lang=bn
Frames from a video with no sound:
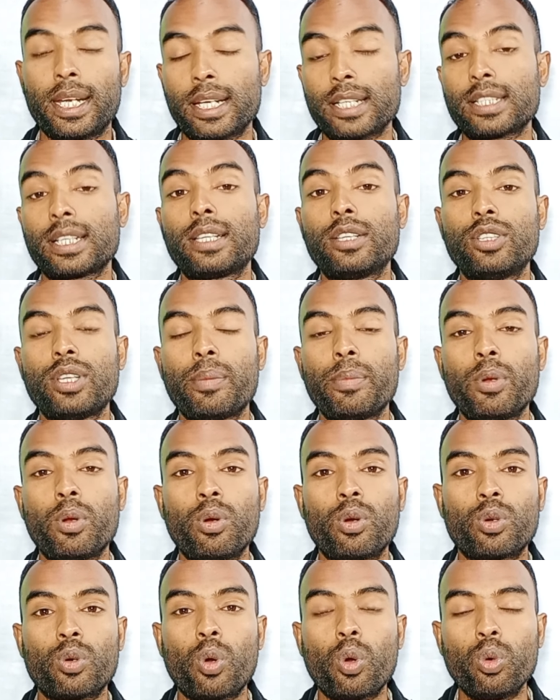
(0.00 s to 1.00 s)
এটার সাথে যদি আপনি
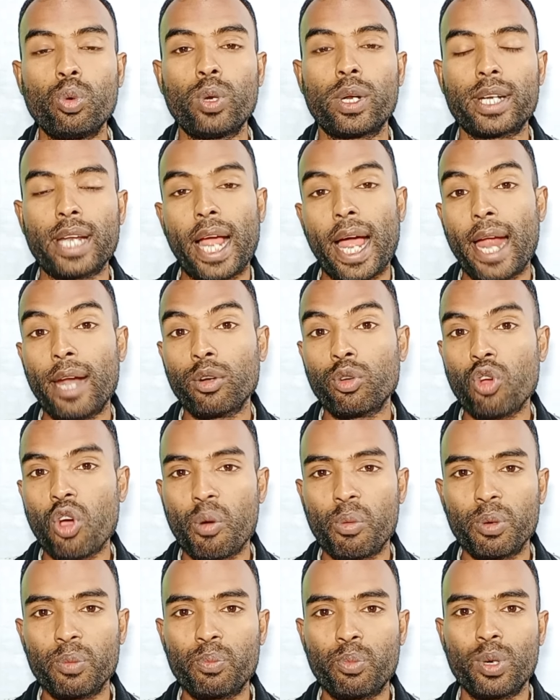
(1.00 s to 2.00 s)
অন্য একটা
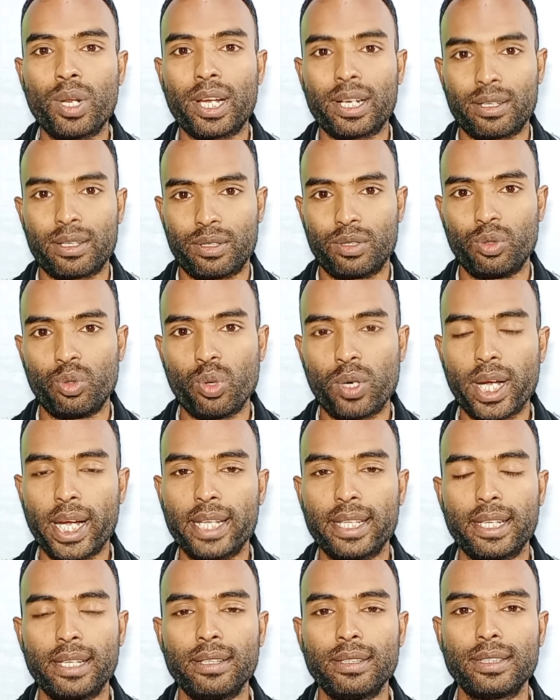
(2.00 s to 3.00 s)
আনকমন প্রোডাক্ট
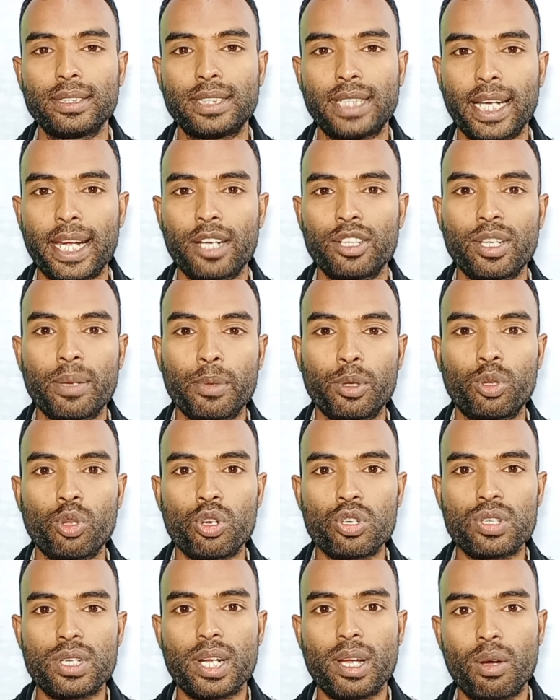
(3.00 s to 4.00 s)
ঢুকায় দেন সেখানে যদি আপনি
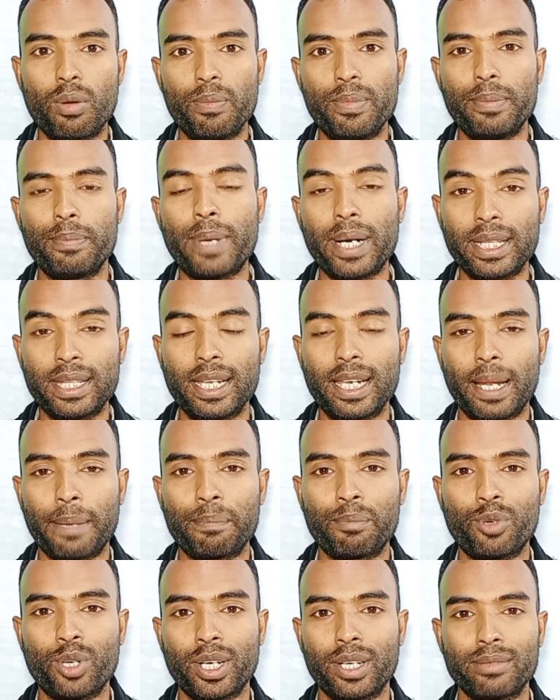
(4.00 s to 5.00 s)
দশ টাকা বাড়তি
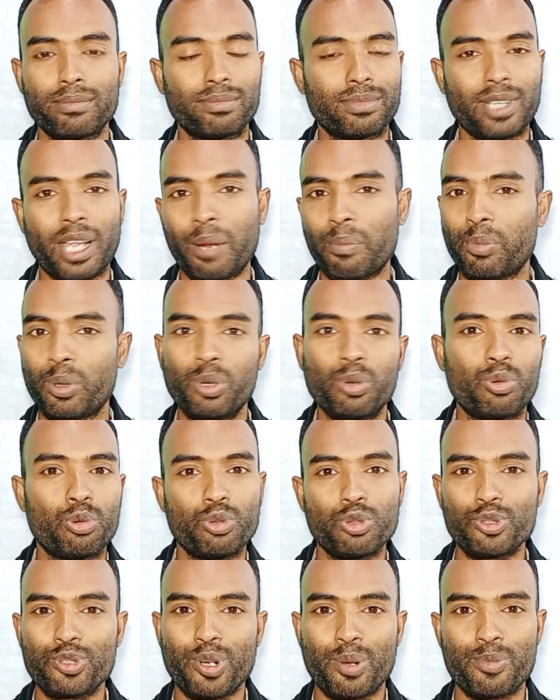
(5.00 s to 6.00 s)
লাভ করেন তারপরেও
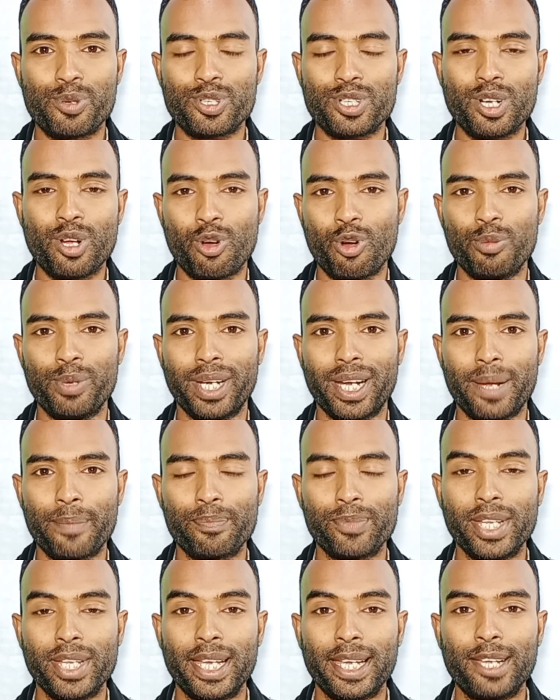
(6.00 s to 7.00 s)
কোনো সমস্যা হবে না
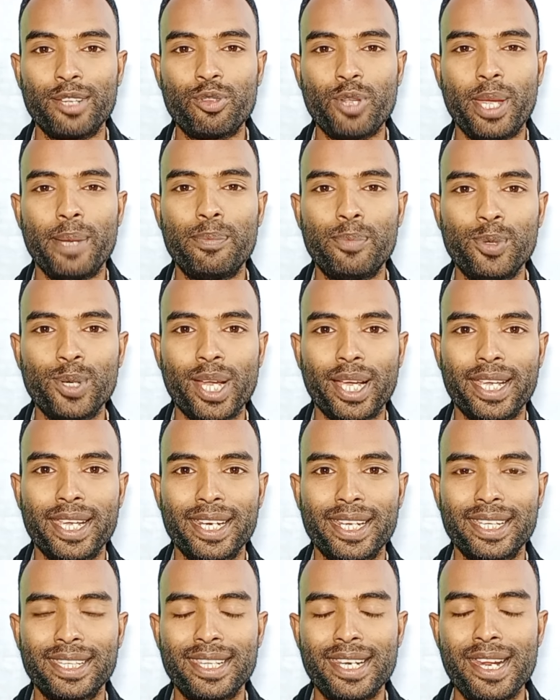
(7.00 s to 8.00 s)
কিন্তু এই
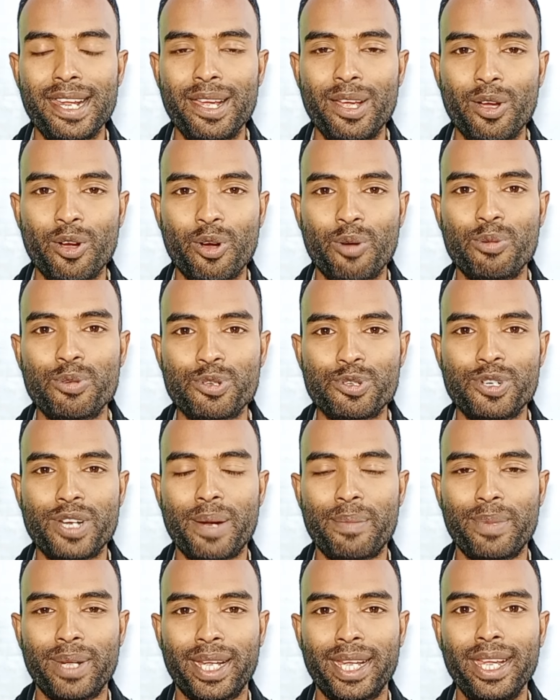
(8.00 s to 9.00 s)
প্রোডাক্টের ক্ষেত্রে
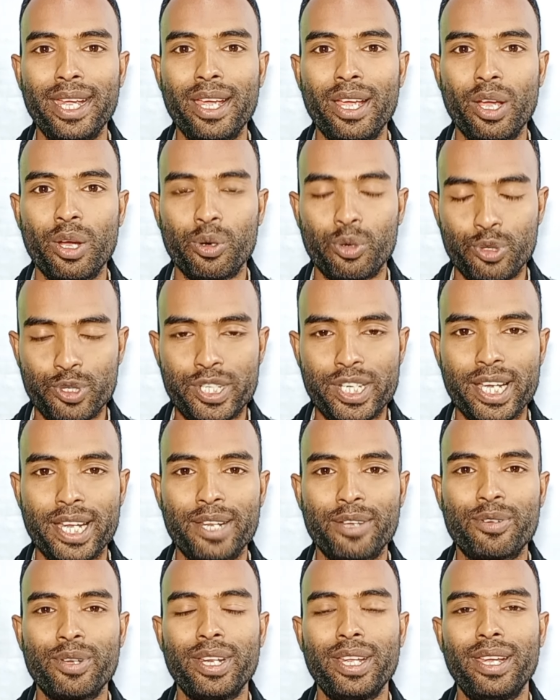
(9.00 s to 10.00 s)
অবশ্যই আপনাকে
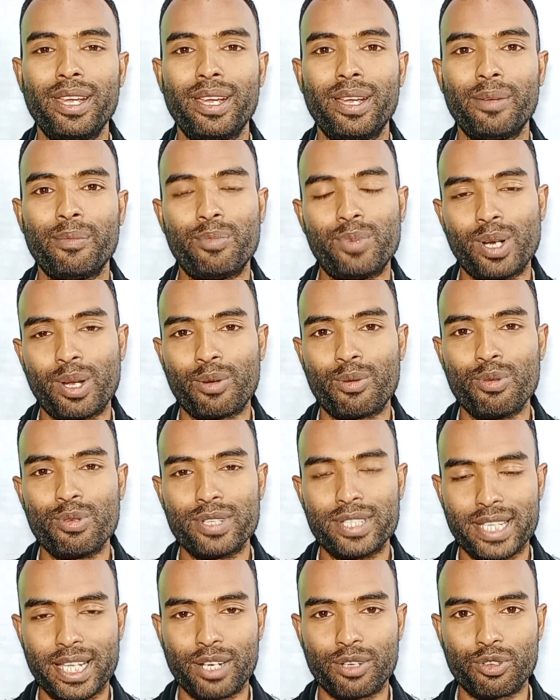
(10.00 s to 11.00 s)
হুঁশিয়ারি করে
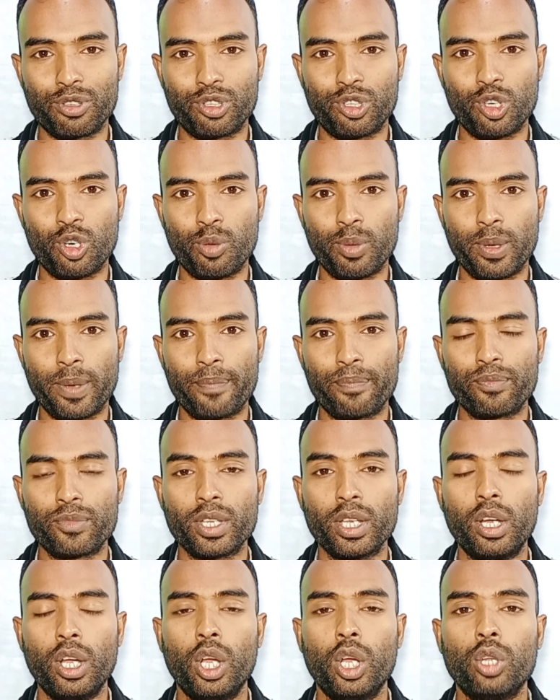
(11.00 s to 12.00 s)
প্রোডাক্টগুলো সেল করতে হবে
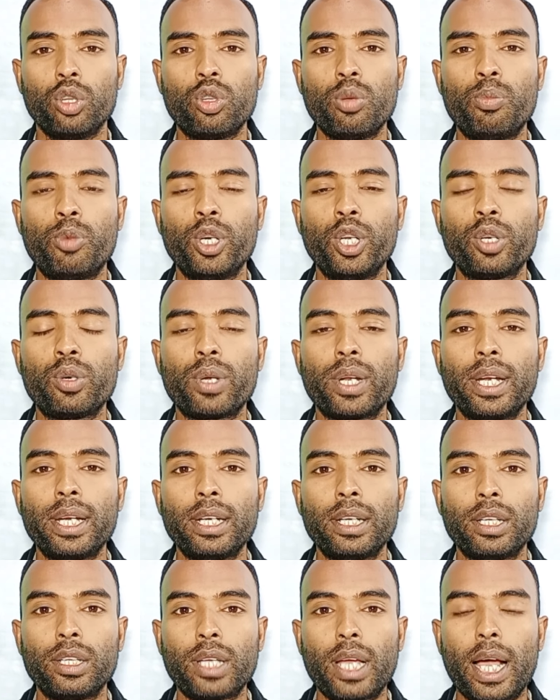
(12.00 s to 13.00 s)
তো মনে করেন
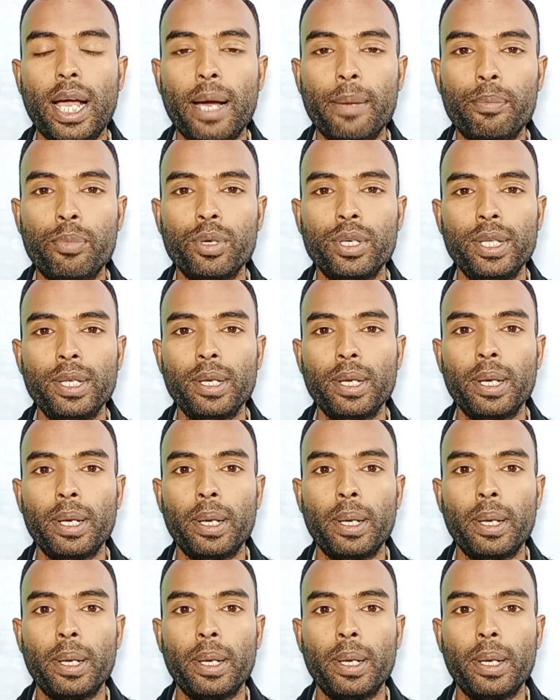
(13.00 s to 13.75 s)
আপনি